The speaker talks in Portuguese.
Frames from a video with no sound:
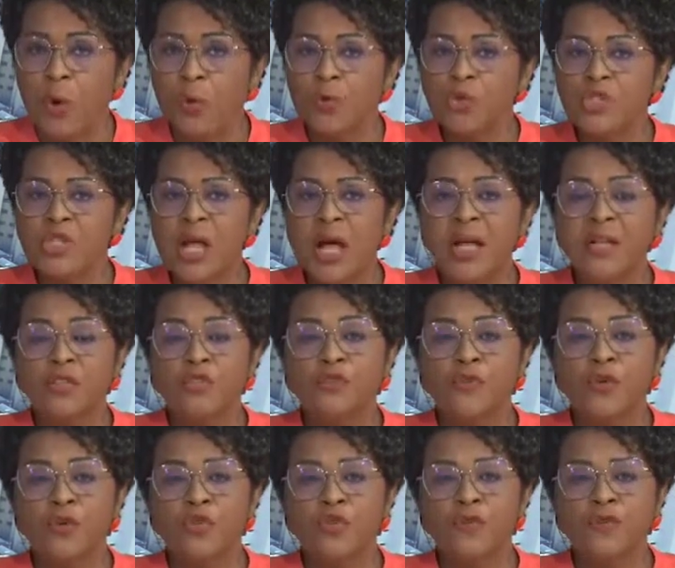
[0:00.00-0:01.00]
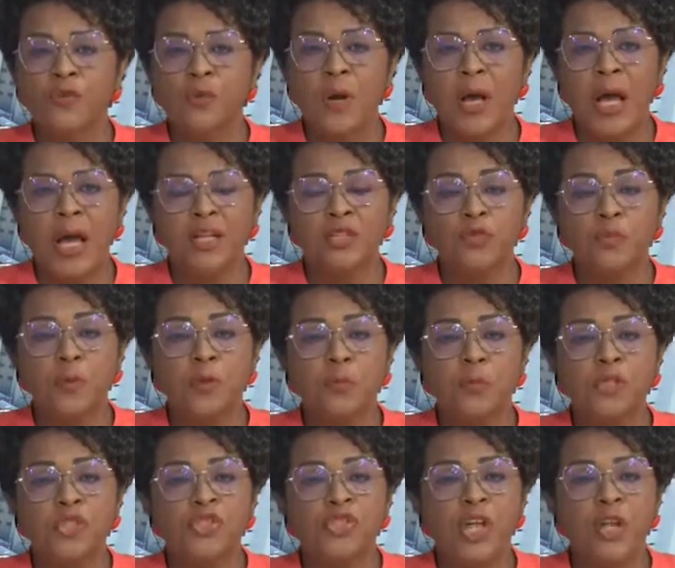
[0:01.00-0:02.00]
Os dados foram divulgados pelo
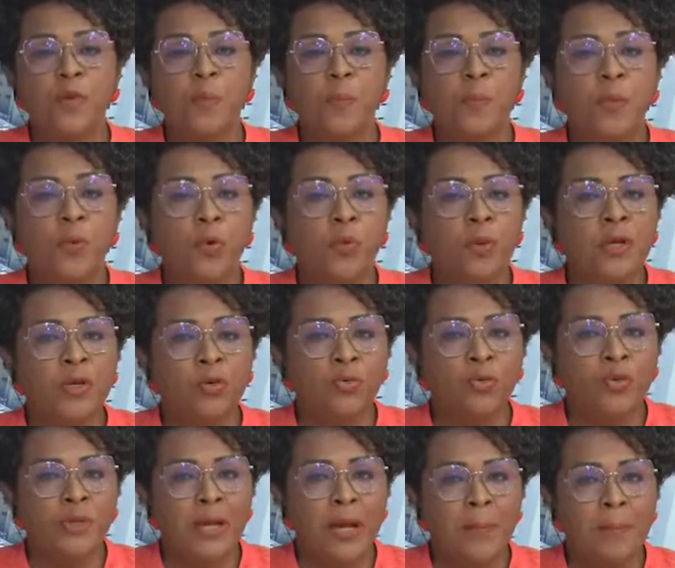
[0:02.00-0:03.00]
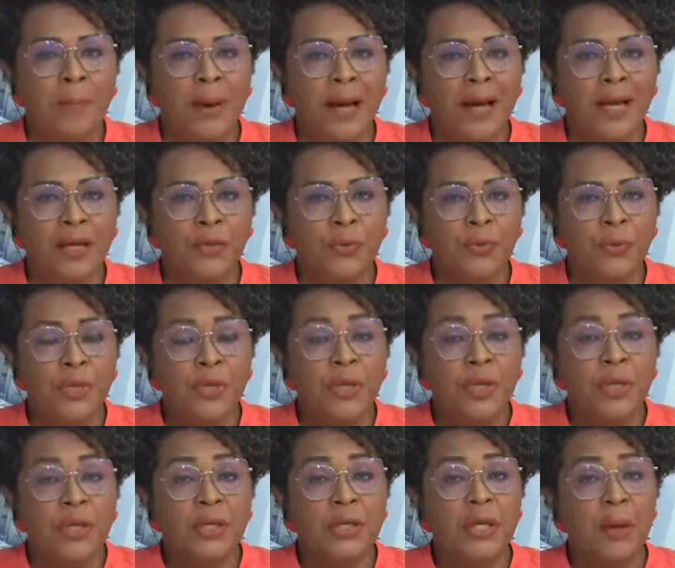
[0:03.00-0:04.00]
Ministério Público do Trabalho,
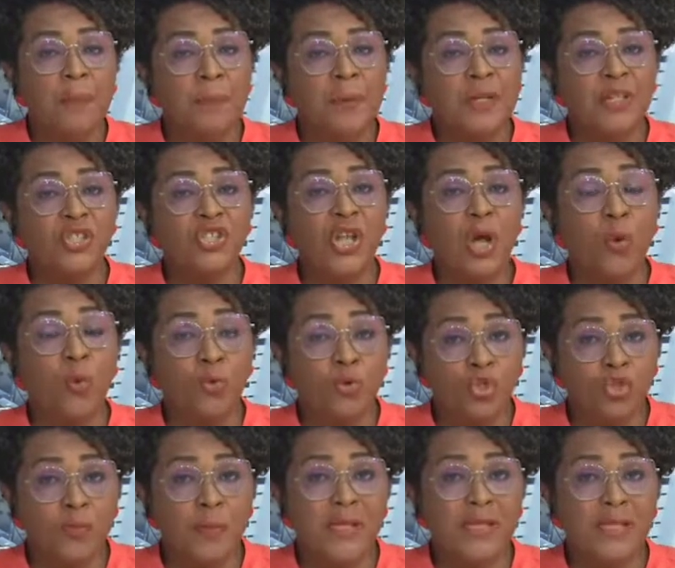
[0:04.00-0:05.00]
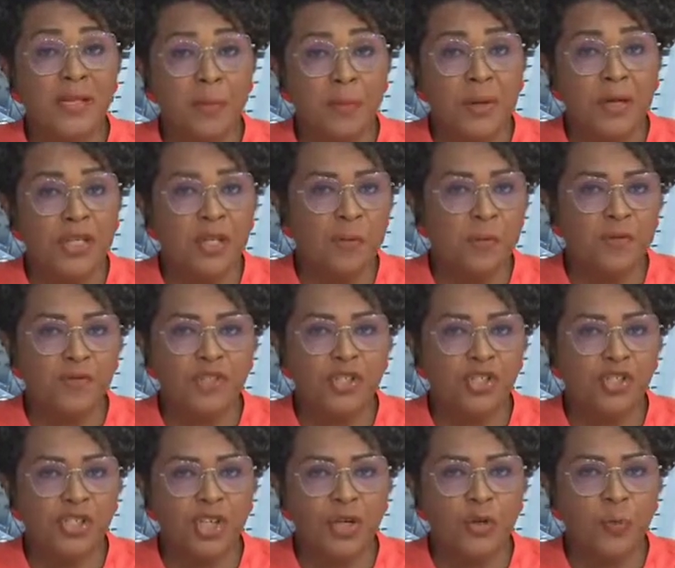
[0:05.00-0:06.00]
que apenas na última semana, para
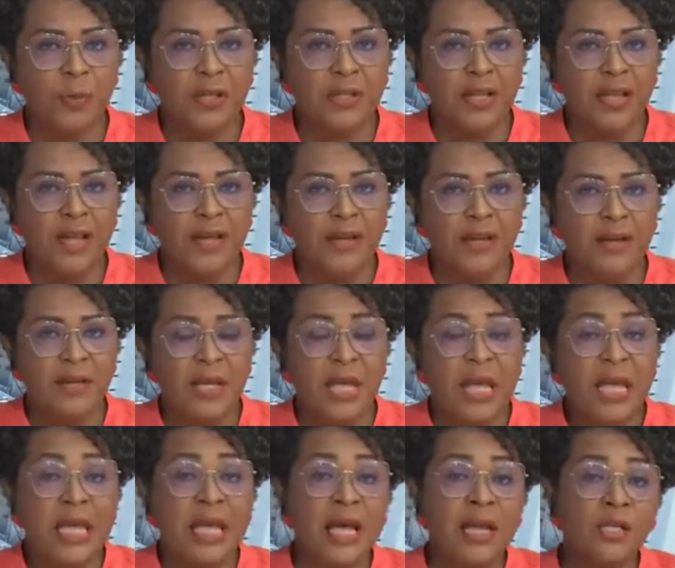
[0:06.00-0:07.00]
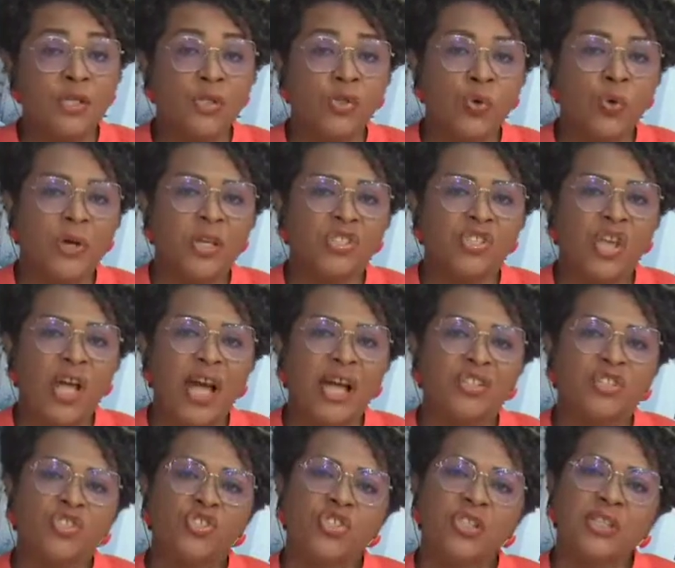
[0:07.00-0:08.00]
vocês terem uma ideia, realizou o
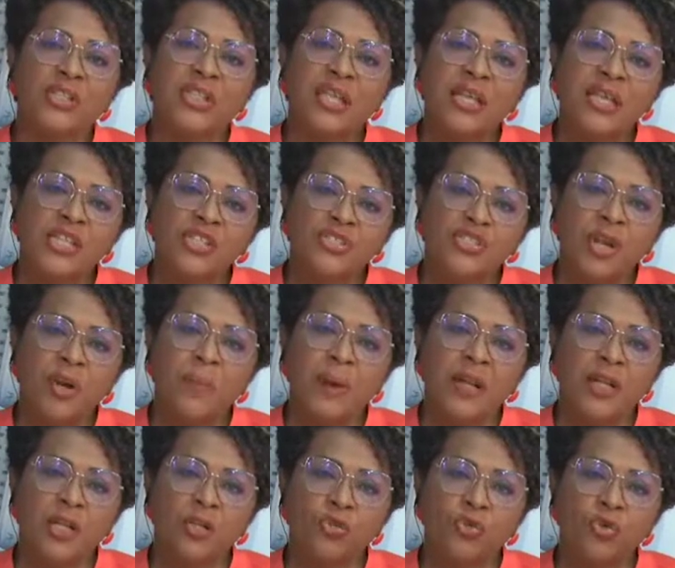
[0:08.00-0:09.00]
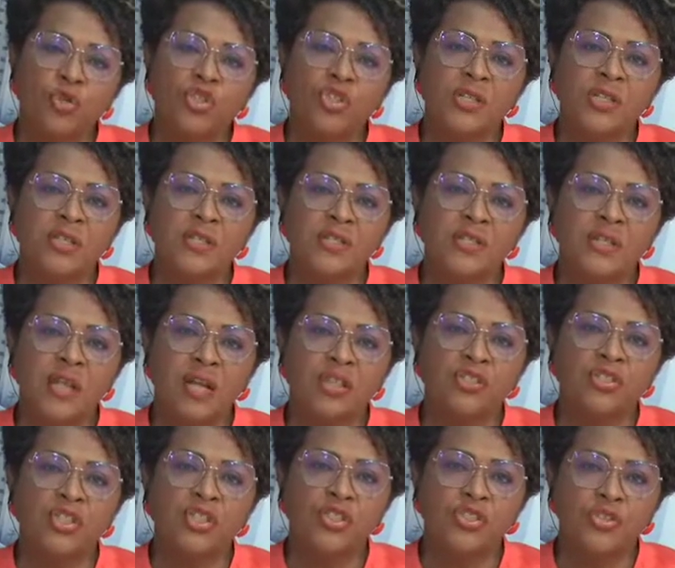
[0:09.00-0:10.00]
resgate de três trabalhadores na
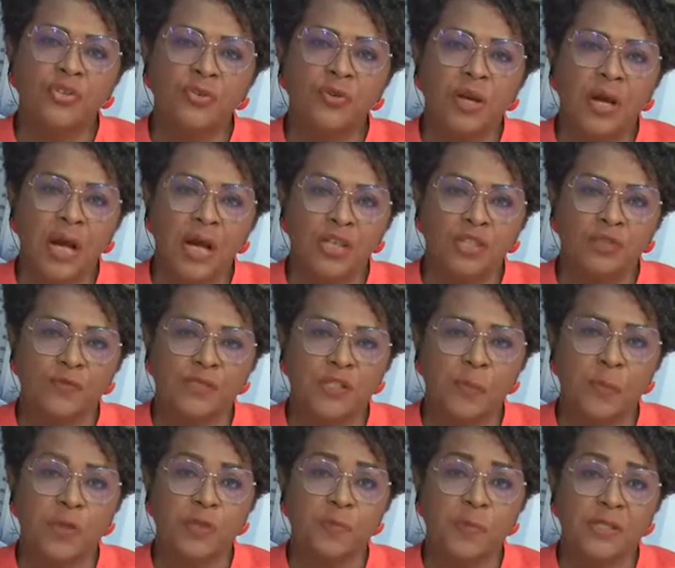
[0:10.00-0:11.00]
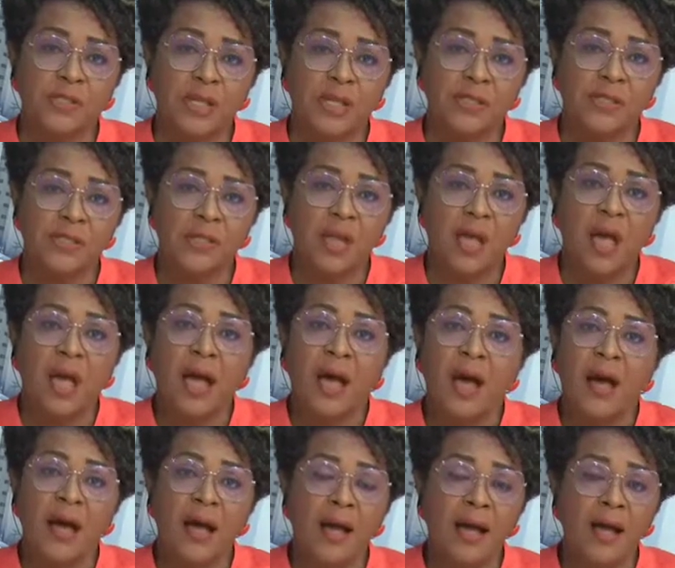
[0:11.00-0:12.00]
cidade de Cristino Castro. Você pode pensar assim:
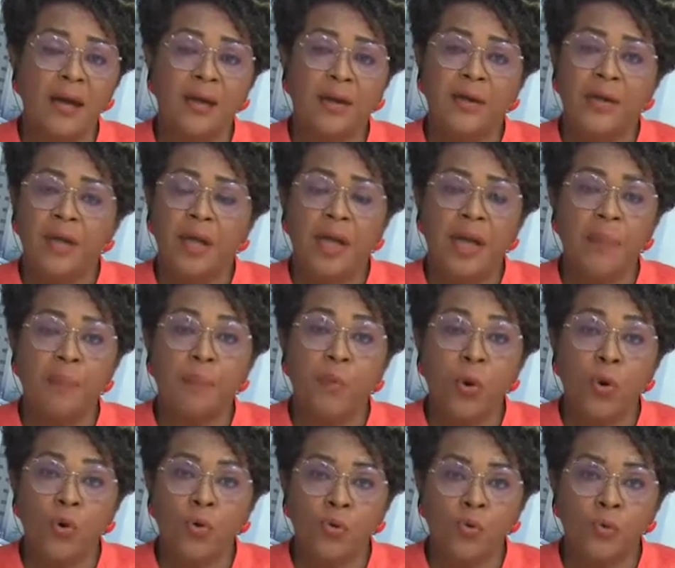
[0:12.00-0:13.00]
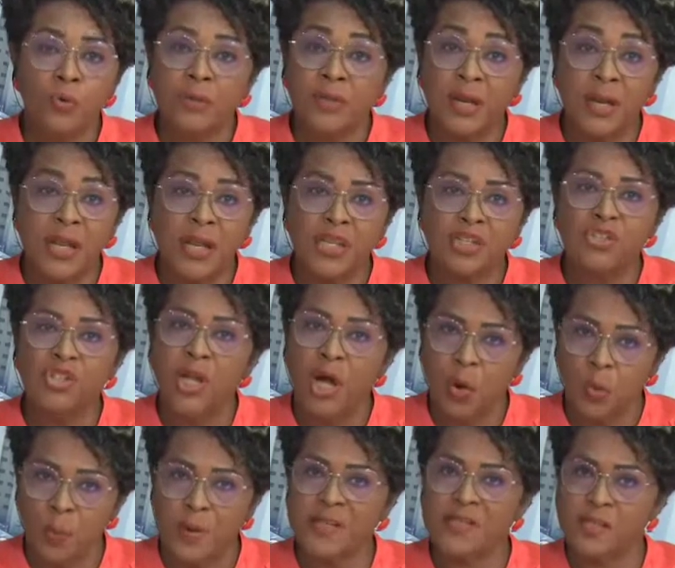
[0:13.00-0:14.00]
ah, é pouco Três,
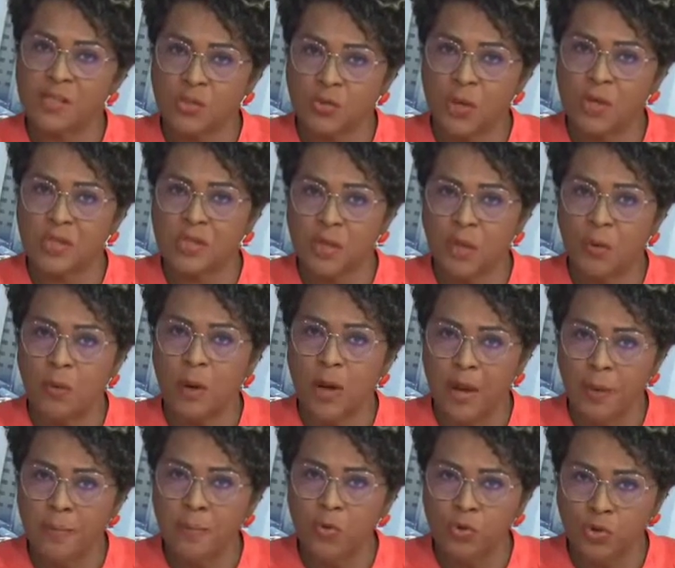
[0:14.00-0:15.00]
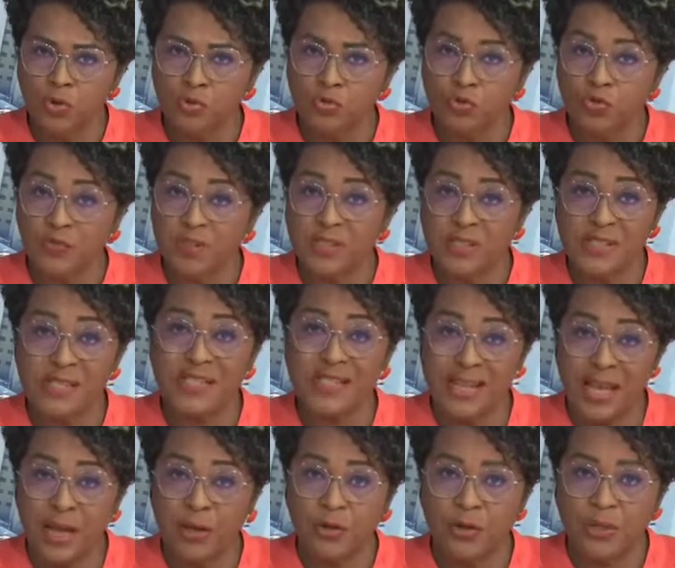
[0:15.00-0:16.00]
não, para essa situação é muito, não devia ser
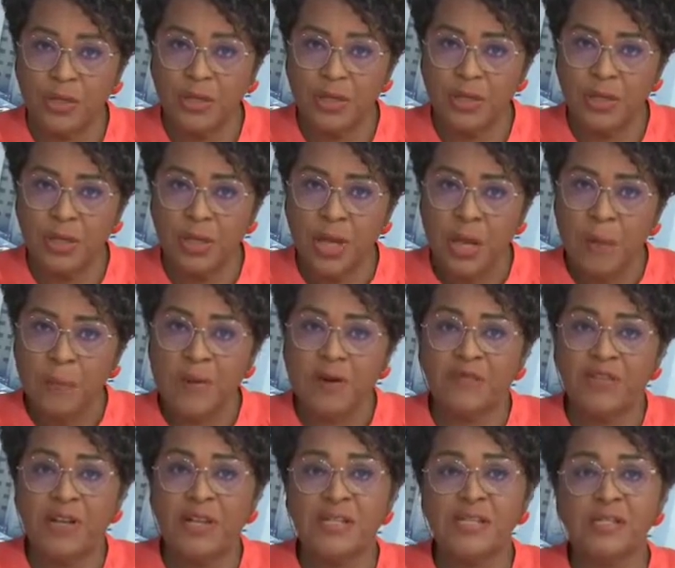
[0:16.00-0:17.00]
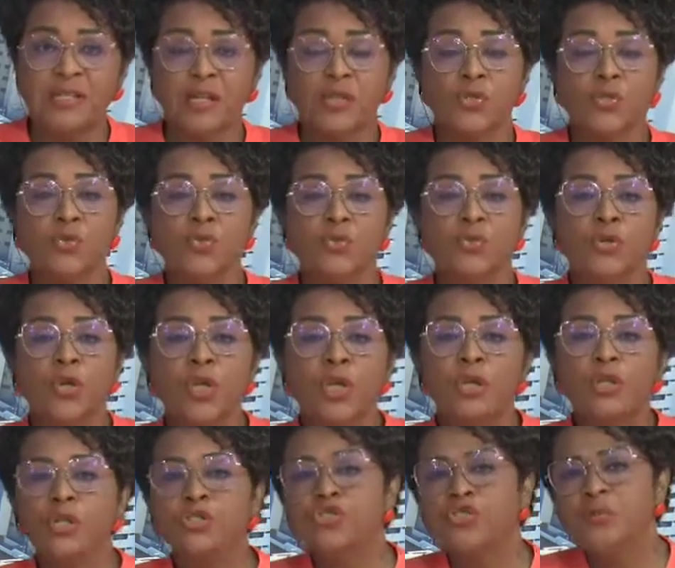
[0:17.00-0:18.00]
zero, né? Para falar desse assunto,
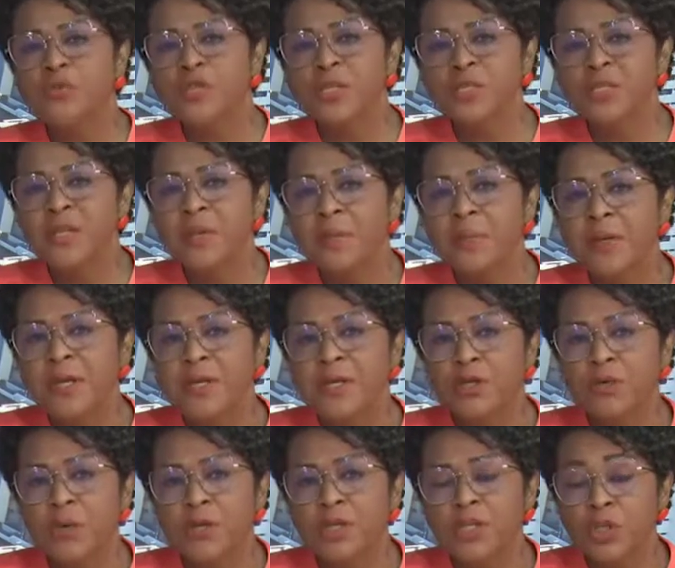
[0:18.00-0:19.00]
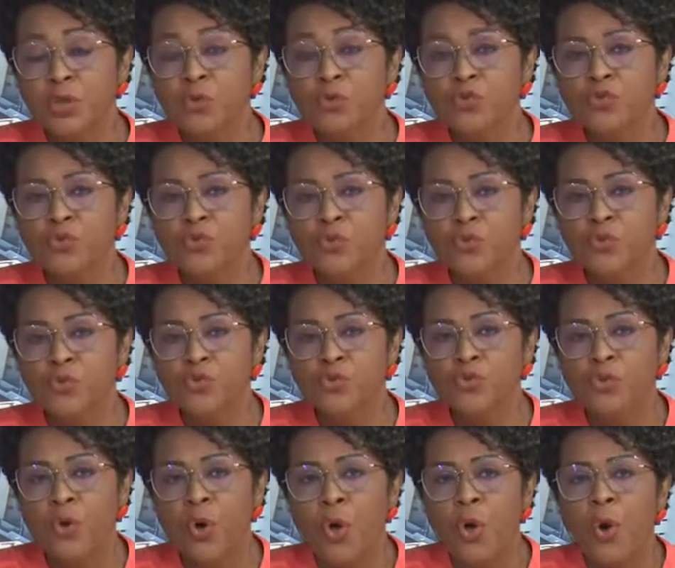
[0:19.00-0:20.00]
nós estamos recebendo aqui no
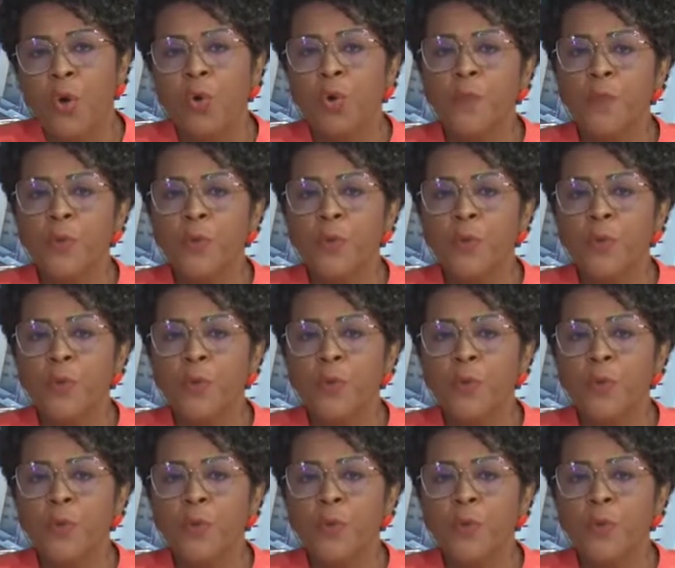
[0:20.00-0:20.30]
estúdio o